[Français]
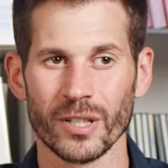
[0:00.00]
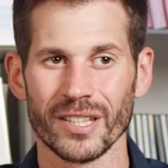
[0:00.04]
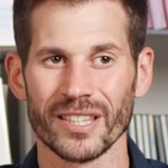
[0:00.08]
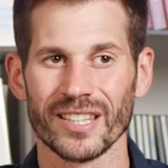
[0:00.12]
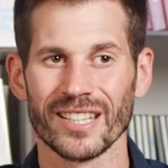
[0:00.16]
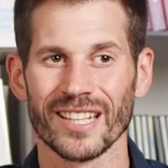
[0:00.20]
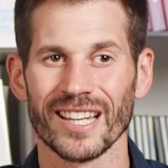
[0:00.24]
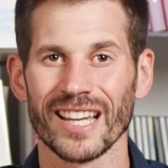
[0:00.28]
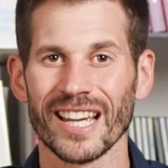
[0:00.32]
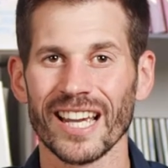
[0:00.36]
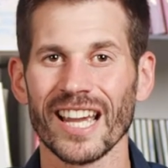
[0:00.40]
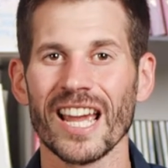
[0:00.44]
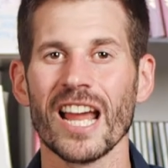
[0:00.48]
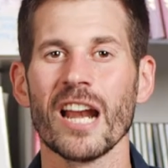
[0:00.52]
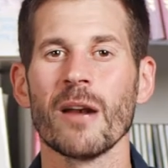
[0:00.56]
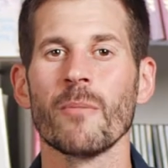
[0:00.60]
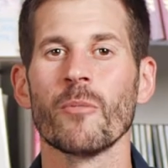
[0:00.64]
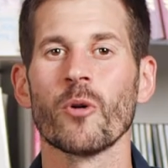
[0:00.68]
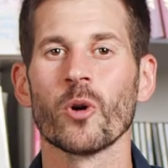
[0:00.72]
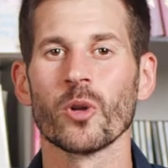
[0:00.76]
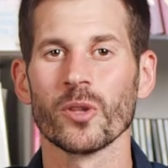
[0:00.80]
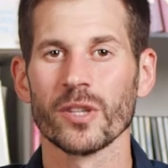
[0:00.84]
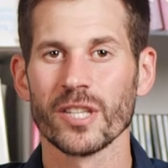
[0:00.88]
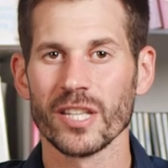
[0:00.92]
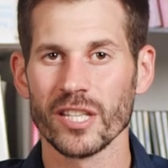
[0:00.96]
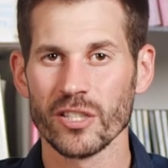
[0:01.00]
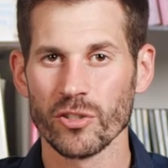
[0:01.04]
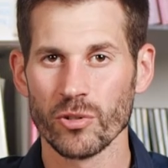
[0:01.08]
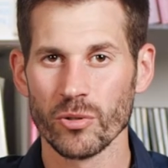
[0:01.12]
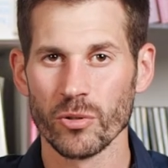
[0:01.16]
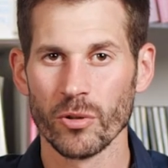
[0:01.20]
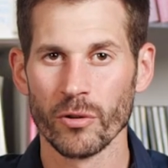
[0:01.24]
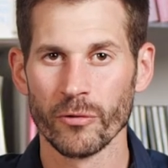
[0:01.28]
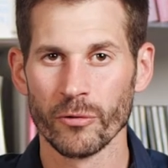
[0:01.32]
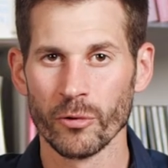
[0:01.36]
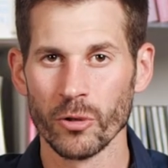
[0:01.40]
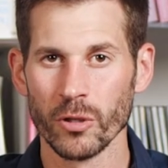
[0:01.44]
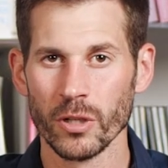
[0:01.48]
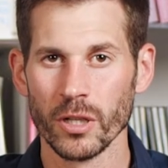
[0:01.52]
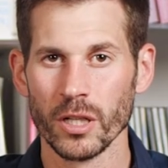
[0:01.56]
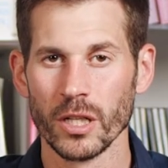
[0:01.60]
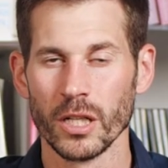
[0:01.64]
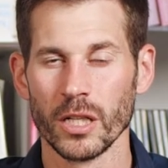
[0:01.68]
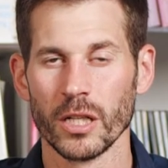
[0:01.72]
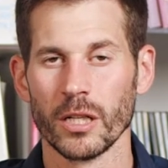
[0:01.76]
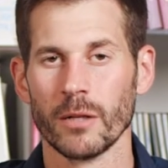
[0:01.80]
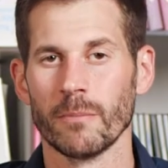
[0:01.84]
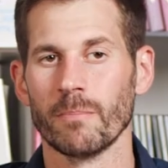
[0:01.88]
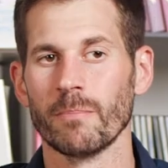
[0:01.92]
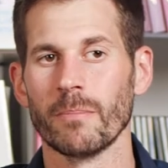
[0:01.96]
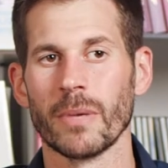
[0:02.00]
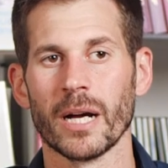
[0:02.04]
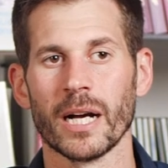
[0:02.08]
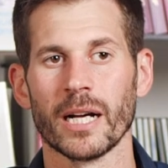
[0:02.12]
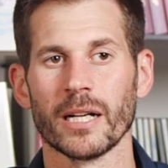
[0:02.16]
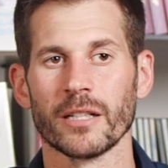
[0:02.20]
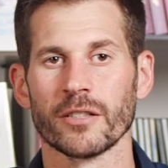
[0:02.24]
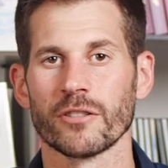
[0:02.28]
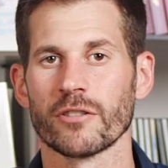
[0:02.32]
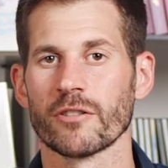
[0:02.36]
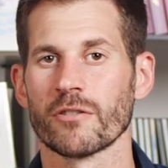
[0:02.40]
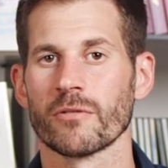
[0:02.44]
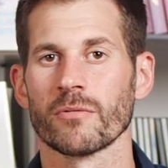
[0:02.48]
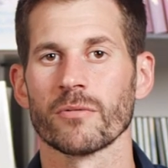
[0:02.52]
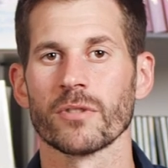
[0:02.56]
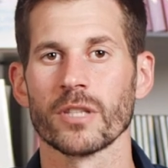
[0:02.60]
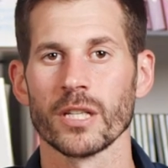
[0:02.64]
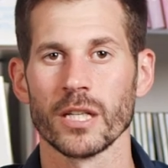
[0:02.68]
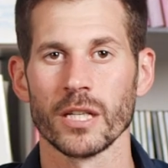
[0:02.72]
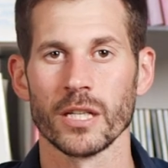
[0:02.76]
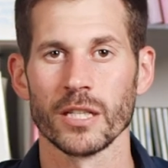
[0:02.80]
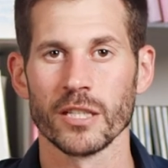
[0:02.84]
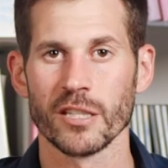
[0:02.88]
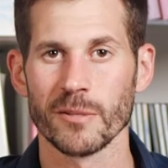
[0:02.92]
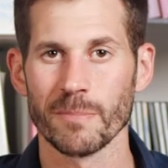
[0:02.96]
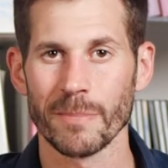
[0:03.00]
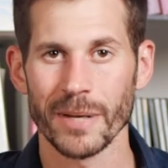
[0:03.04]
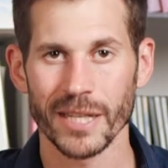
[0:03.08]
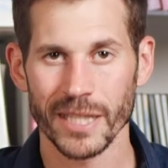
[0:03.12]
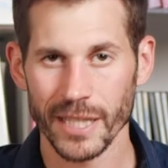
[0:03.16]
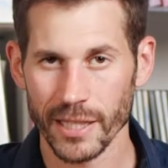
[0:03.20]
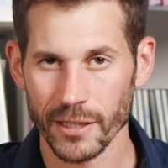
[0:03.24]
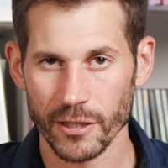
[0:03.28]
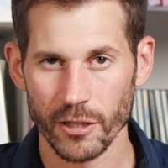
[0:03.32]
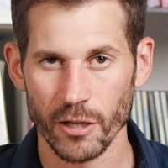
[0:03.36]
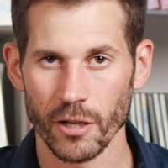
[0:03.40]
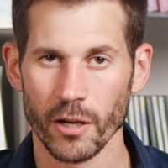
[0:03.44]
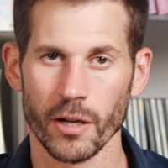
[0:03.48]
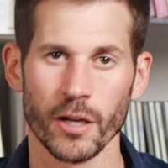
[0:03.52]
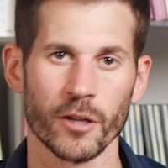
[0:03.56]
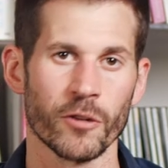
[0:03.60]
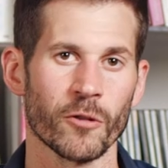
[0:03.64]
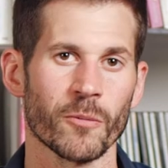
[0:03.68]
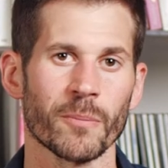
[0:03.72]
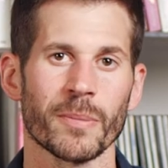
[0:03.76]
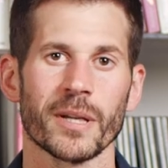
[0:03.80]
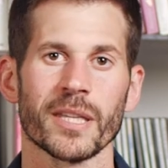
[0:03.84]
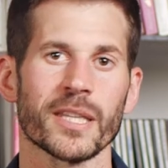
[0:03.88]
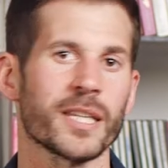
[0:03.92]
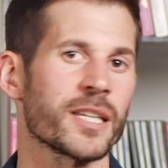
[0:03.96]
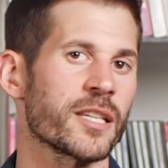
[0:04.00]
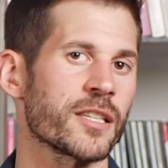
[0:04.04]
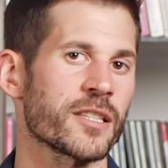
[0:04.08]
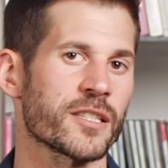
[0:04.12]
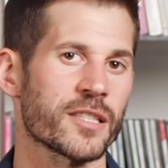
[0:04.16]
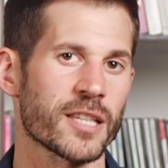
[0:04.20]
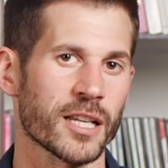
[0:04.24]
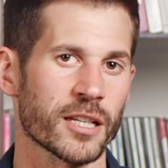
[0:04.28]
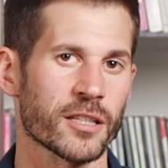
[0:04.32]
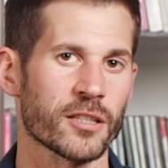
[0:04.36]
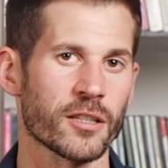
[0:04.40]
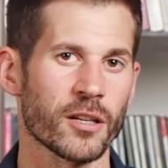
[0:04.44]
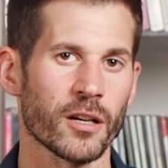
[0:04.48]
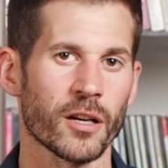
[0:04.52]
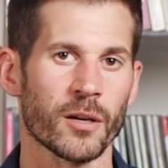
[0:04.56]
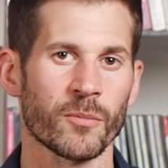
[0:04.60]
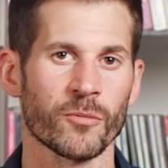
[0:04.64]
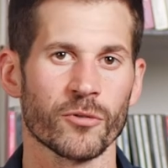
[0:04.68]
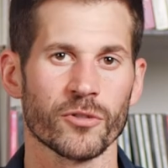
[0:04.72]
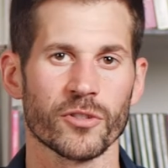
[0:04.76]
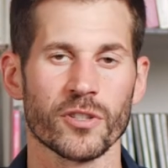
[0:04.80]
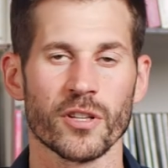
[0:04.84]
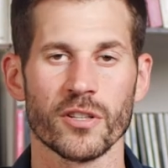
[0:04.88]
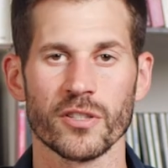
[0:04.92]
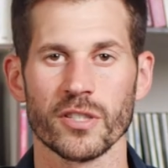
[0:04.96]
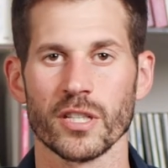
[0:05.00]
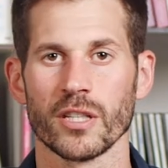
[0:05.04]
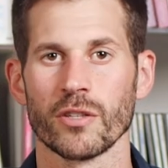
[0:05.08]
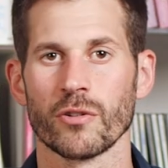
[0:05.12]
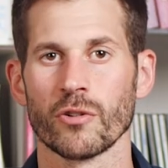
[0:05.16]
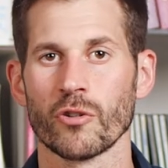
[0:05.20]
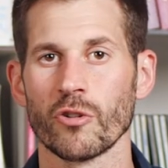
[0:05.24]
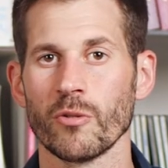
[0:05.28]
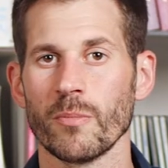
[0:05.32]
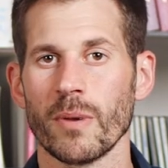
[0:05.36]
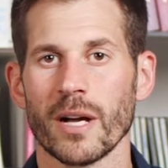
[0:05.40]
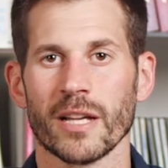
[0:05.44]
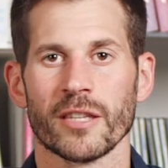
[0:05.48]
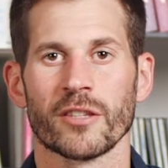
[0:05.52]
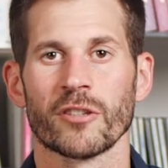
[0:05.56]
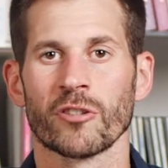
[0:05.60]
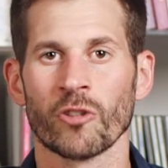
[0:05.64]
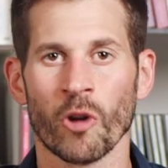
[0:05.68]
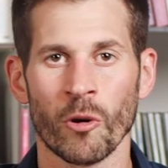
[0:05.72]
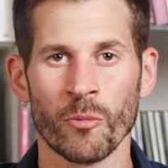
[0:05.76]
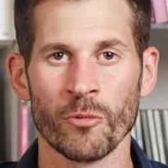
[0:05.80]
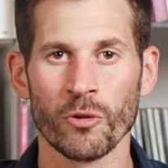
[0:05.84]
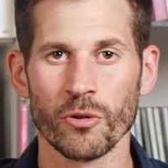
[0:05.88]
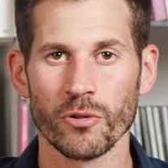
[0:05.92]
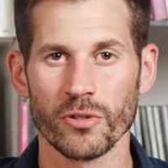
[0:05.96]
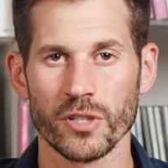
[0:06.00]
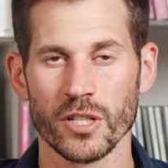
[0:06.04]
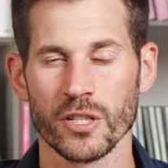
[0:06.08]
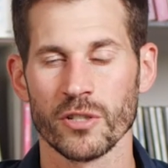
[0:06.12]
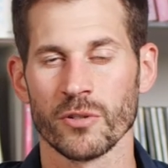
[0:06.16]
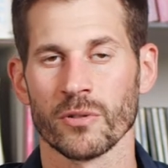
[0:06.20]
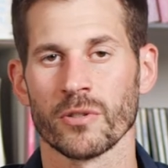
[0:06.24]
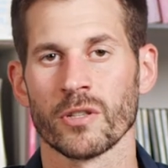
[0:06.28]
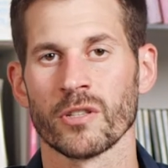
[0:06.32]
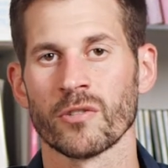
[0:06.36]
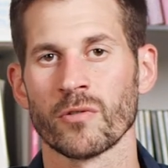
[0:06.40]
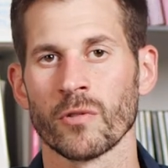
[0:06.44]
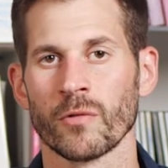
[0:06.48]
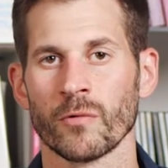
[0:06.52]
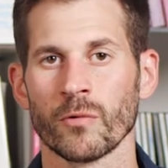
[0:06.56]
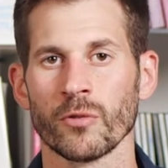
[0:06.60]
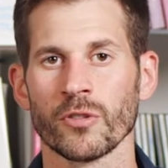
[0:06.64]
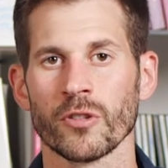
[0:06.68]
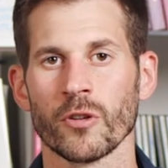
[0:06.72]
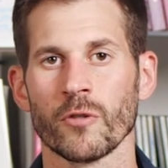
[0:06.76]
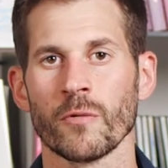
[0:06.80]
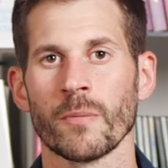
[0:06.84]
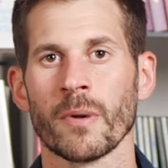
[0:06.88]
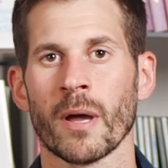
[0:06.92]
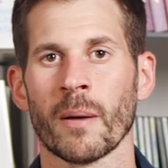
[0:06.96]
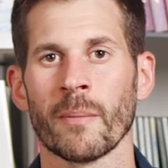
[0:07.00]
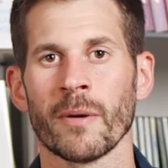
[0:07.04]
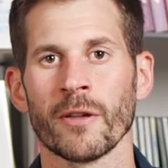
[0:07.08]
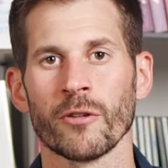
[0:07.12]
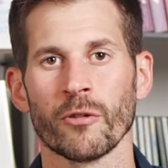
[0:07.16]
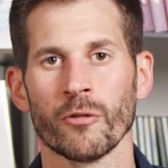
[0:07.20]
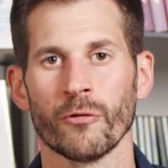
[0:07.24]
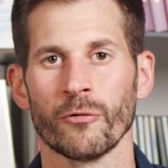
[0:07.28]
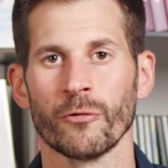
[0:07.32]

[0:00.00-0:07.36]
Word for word: être réellement déçus de vous, bah, sont des spectateurs et non pas des acteurs à mon sens et du coup bah, tant mieux si sont sont déçus de vous, ça vous permet de